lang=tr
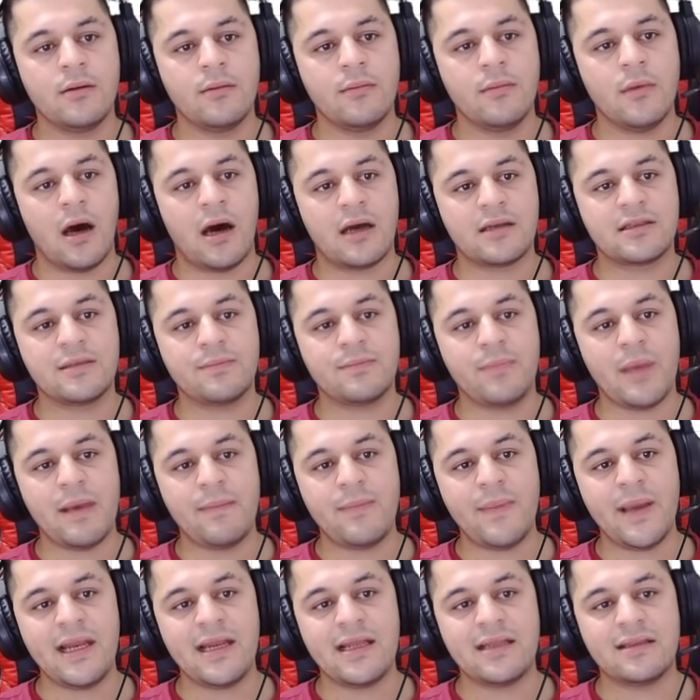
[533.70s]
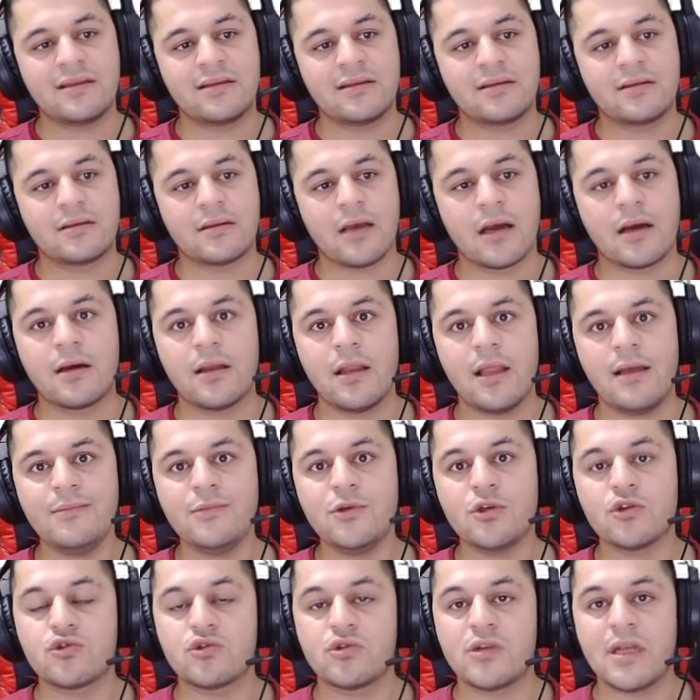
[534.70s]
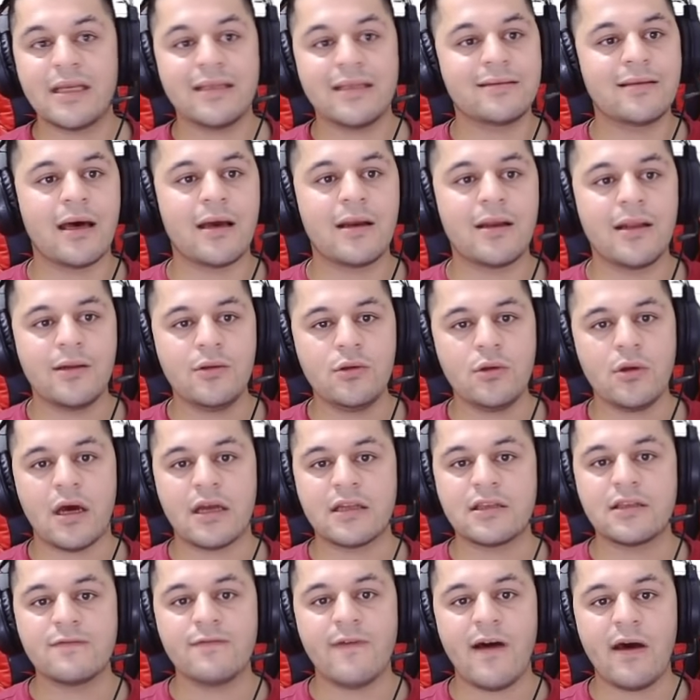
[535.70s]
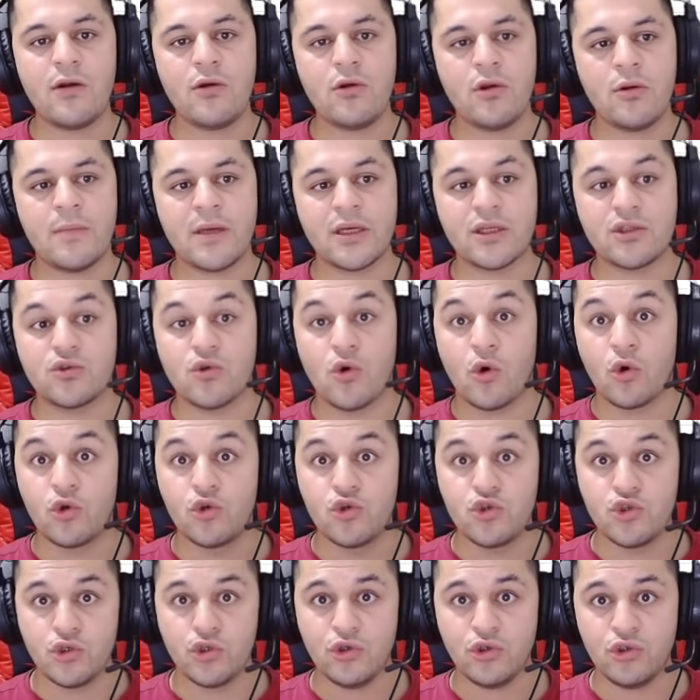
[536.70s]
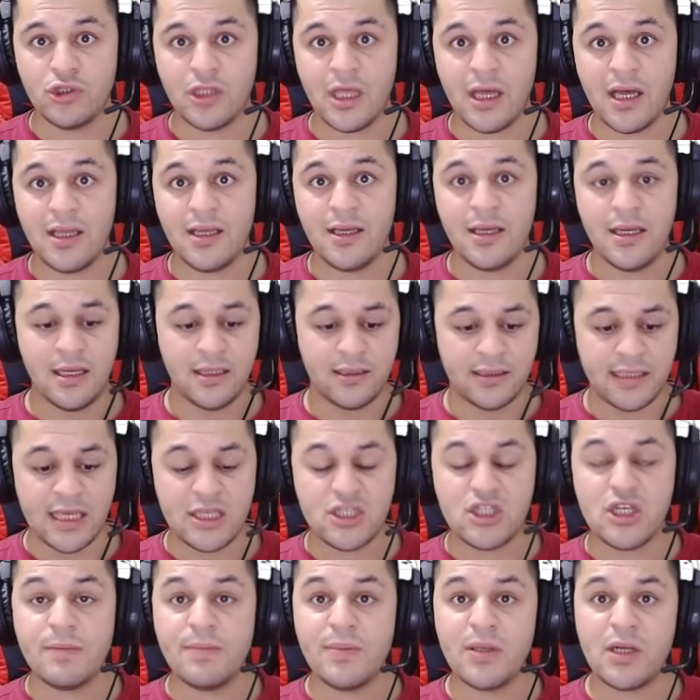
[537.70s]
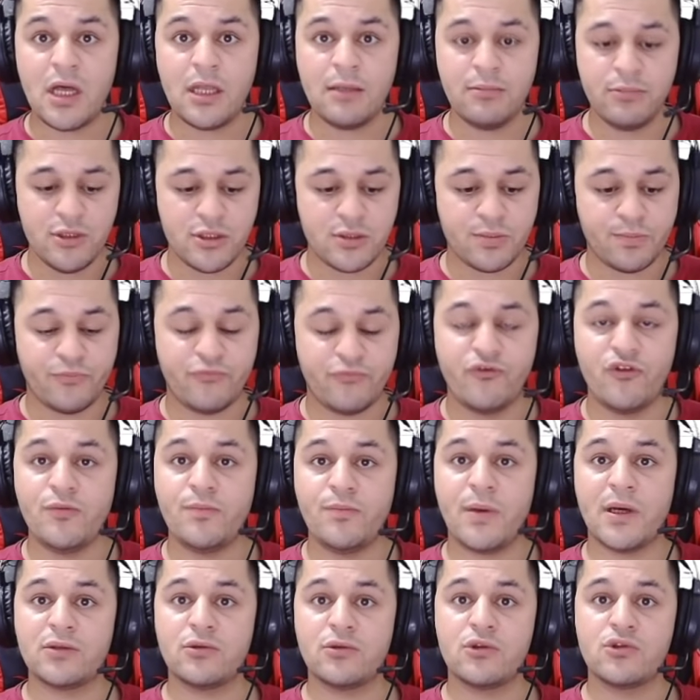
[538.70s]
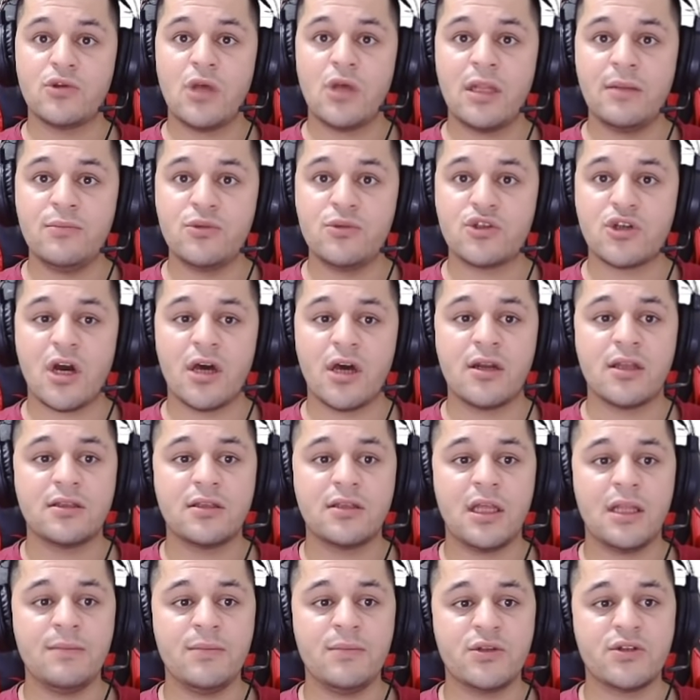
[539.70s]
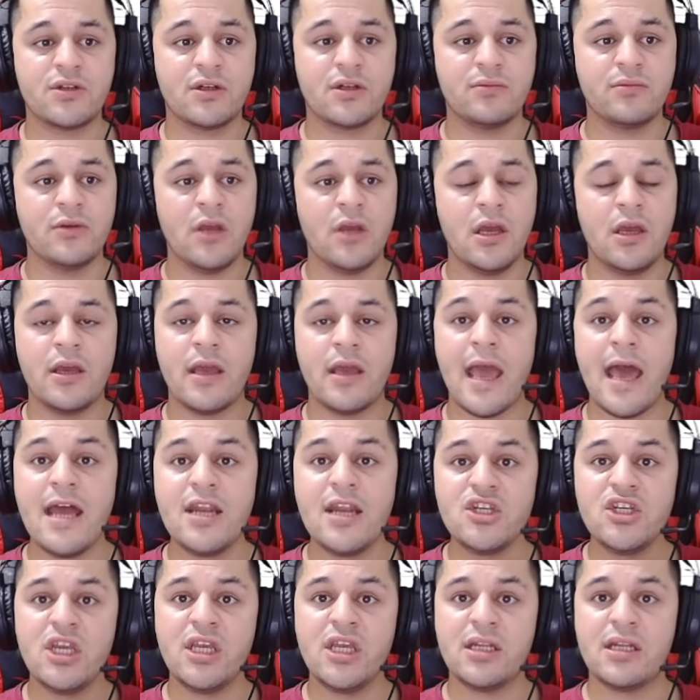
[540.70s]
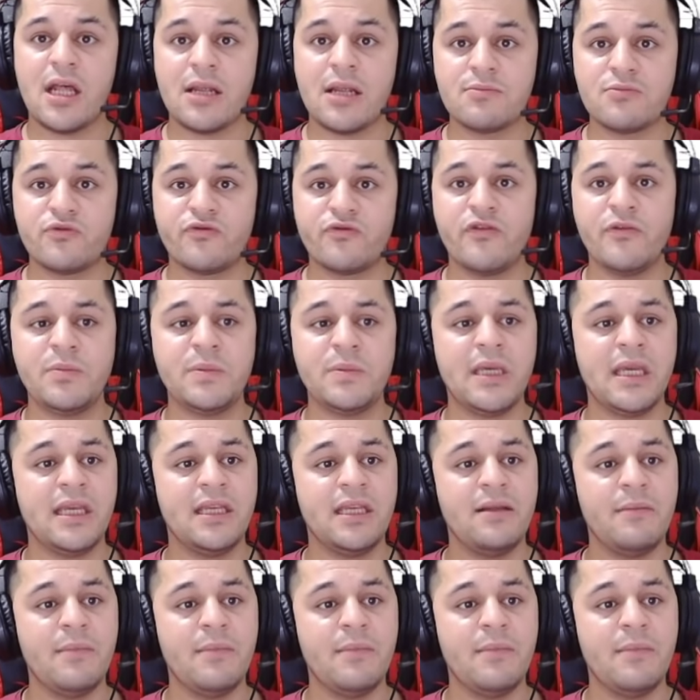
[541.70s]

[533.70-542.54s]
artık BP ile takılamıyor. Sürekli darlanıyor. Artık varil olmak istiyor. 10. gün daha DC pir almış. Full patos almış. Kanat almış. Her şeyini almış. Vipkey'ini,